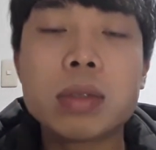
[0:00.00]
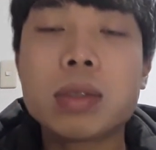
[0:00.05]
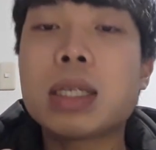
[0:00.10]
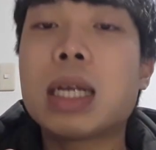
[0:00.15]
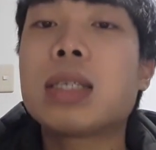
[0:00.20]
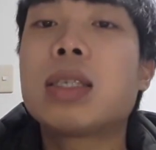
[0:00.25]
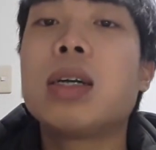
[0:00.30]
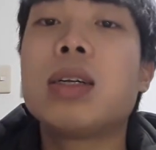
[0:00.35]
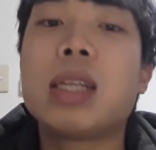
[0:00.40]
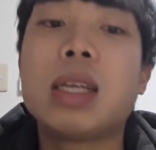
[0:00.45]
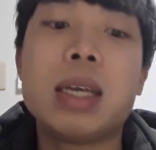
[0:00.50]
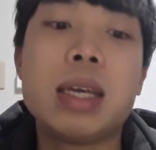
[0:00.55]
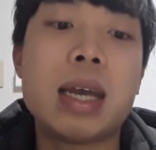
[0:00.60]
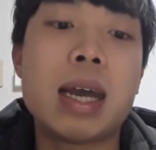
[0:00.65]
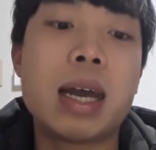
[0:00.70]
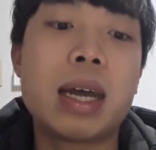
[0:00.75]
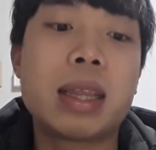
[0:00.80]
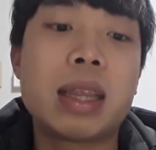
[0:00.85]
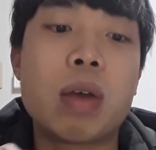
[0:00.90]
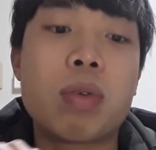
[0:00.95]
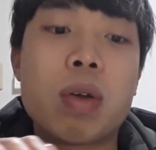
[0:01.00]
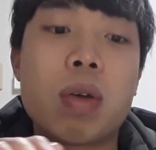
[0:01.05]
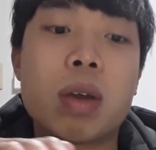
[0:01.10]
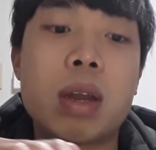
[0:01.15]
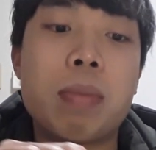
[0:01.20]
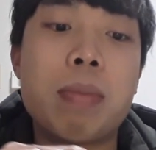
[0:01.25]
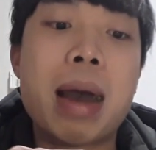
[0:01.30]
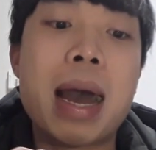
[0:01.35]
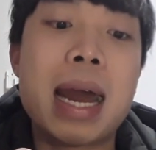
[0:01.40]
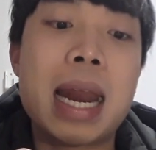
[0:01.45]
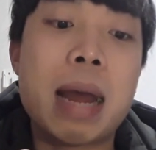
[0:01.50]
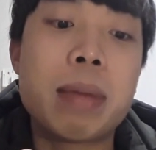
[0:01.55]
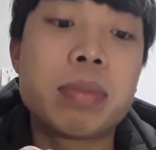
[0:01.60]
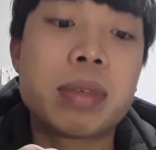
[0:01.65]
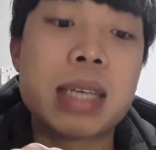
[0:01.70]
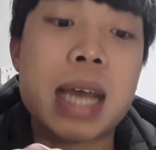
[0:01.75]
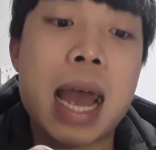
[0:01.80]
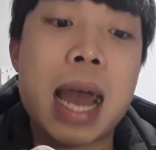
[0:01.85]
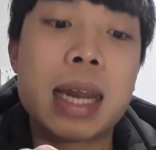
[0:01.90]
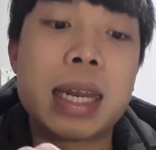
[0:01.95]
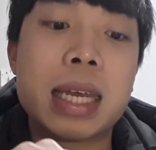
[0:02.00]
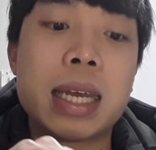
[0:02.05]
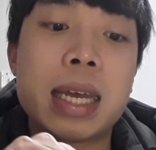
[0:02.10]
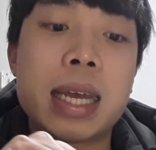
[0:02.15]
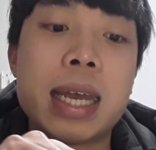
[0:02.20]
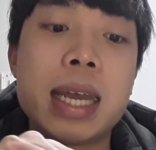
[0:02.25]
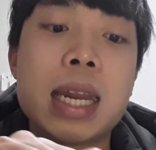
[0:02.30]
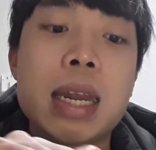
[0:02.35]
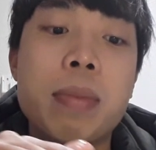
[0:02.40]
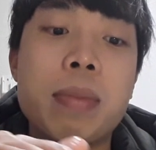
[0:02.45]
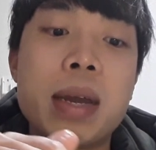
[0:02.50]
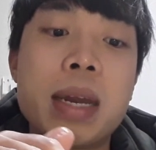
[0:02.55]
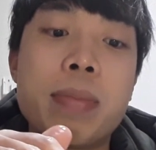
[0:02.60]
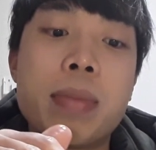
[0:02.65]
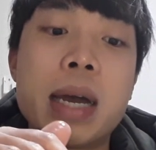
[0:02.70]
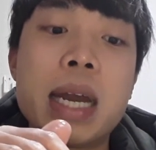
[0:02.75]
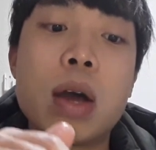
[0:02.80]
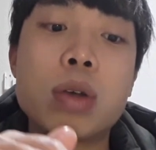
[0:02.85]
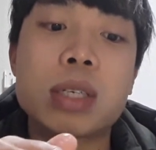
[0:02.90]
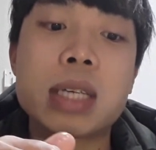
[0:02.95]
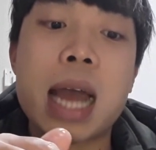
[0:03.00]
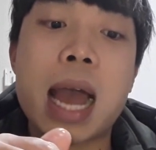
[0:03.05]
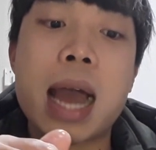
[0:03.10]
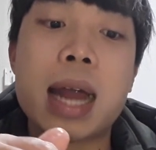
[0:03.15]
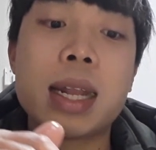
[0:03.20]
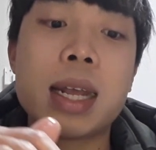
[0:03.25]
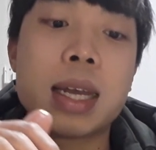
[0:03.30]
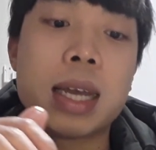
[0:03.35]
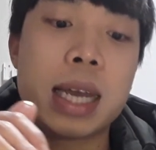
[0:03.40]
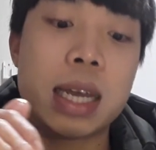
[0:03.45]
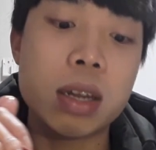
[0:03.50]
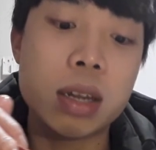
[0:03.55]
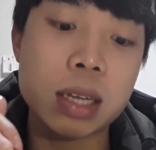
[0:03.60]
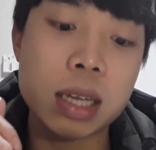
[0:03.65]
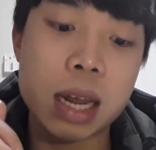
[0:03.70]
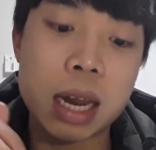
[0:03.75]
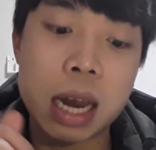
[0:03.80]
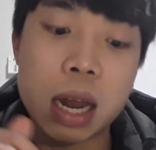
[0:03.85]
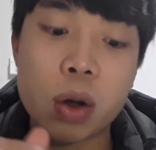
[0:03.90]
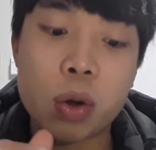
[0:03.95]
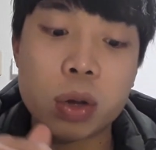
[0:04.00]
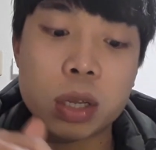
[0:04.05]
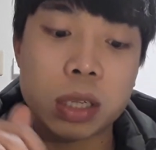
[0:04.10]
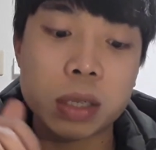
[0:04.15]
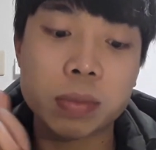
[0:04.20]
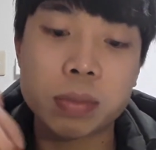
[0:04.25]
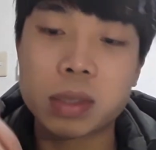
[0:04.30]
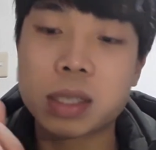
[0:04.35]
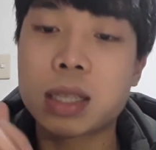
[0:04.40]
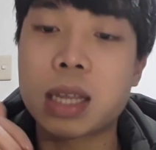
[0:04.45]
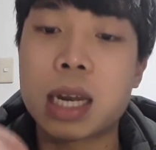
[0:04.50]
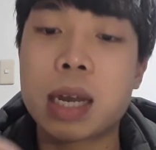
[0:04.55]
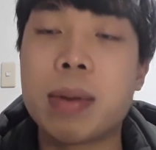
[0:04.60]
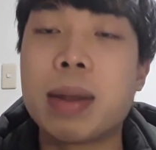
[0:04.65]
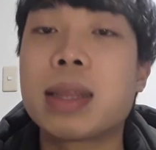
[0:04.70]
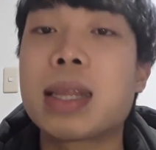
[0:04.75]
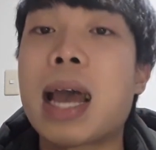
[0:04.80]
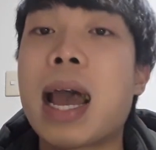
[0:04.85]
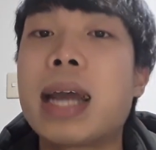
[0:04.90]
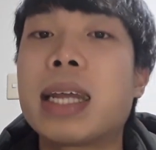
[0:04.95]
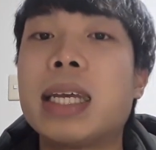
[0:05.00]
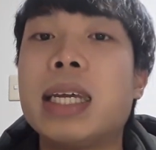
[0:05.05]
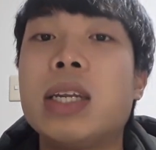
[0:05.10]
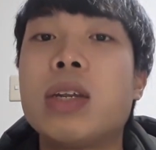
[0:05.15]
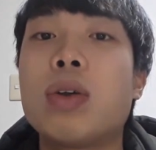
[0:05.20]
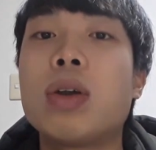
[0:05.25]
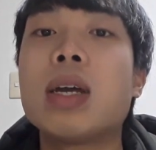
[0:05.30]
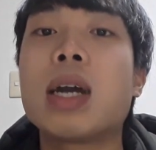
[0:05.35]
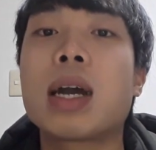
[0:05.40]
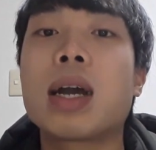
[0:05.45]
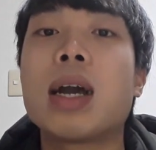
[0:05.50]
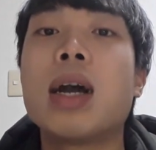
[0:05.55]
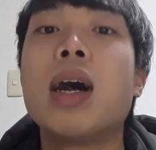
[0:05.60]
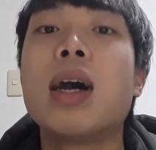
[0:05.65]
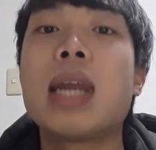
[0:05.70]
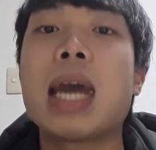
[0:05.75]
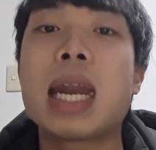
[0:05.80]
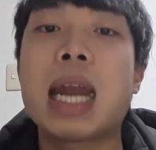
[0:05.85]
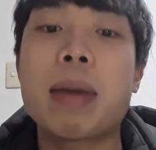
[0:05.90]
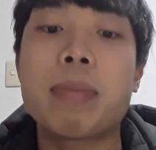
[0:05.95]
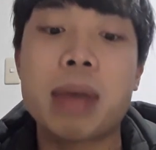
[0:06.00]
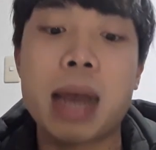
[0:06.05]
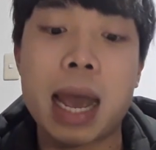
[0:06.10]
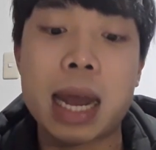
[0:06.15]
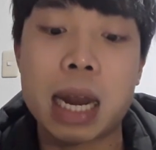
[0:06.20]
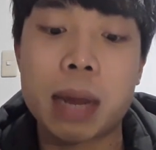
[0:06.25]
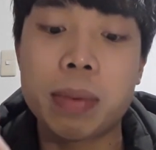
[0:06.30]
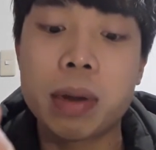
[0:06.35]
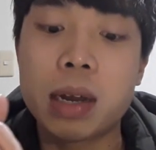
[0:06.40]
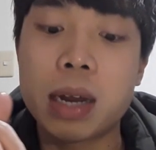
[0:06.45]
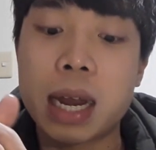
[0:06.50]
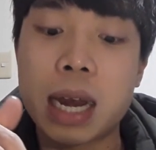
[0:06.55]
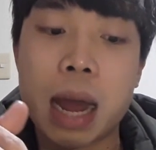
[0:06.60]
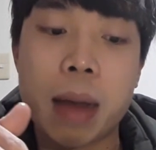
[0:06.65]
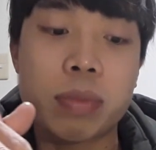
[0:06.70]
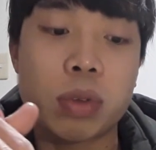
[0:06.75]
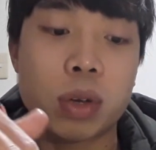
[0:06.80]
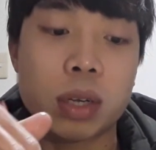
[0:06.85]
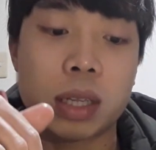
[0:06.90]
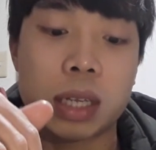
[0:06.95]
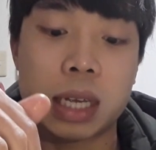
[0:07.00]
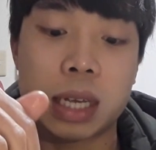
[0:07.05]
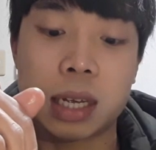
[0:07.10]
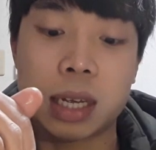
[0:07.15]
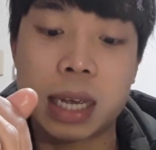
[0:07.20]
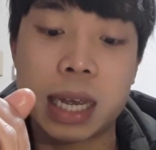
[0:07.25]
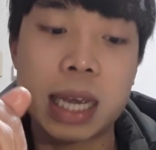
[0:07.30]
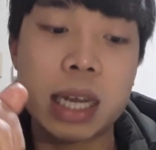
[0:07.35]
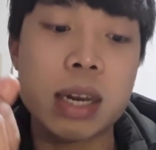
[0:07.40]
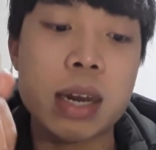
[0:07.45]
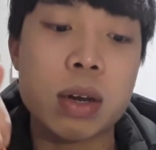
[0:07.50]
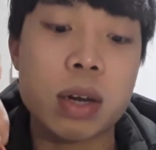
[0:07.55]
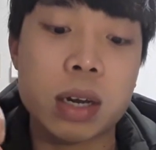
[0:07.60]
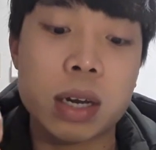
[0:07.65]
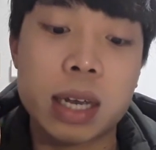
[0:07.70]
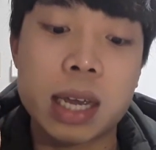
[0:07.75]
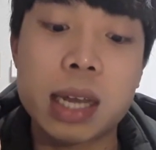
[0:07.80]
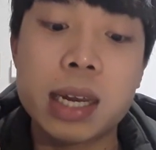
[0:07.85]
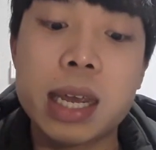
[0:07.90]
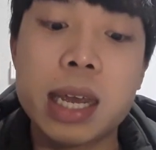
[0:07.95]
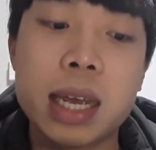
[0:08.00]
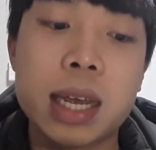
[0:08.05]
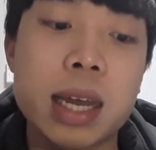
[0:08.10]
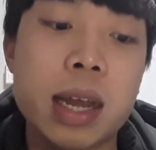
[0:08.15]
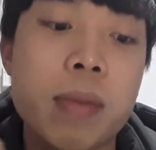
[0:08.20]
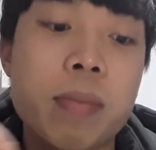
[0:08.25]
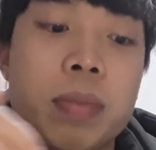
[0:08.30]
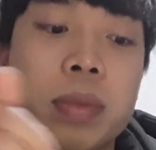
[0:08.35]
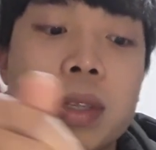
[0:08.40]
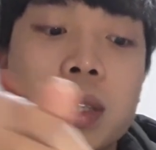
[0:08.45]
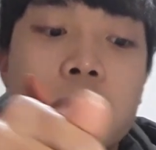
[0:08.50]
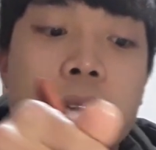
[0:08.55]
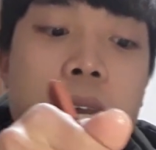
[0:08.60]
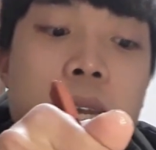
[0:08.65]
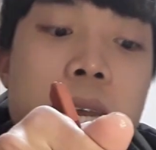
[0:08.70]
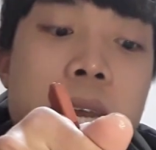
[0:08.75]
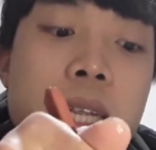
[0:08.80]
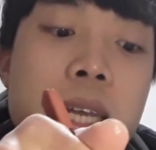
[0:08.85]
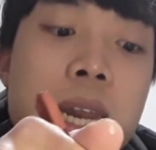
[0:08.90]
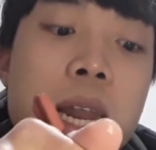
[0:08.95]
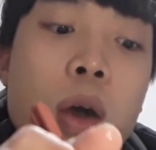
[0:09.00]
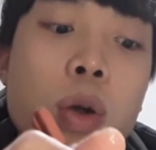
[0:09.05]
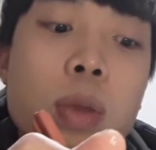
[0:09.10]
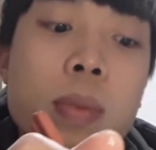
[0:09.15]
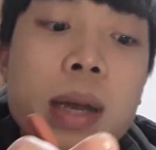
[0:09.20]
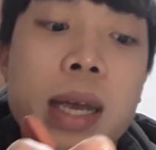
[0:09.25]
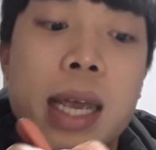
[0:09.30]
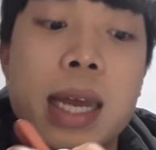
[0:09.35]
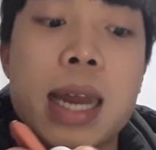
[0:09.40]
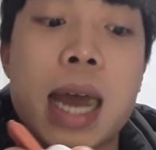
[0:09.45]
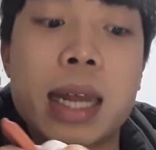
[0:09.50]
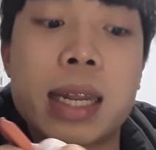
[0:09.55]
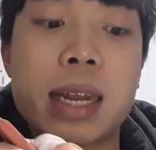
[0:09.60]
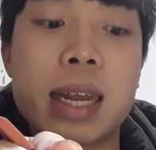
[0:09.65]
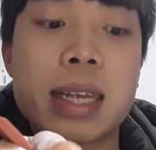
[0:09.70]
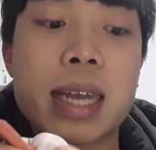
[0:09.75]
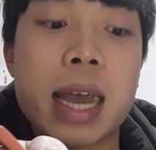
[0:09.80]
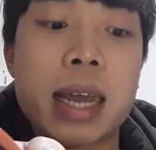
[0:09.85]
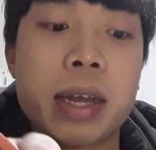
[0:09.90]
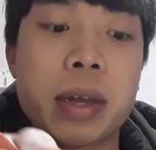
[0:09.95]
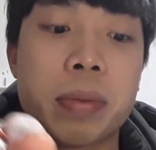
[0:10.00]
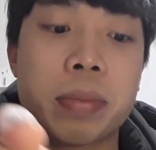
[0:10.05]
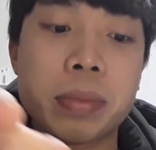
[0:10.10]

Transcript: Thật sự thì uh, tổng cộng là ba năm sang thì nghĩ là mới, mới đầu sang thì nghĩ nó rất là lâu. Nhưng thời điểm hiện tại thì nó được hơn hai năm, hai năm hơn hai năm rồi. Thì nghĩ nghĩ đi nghĩ đi thì lâu nhưng mà nghĩ lại thì là nhanh.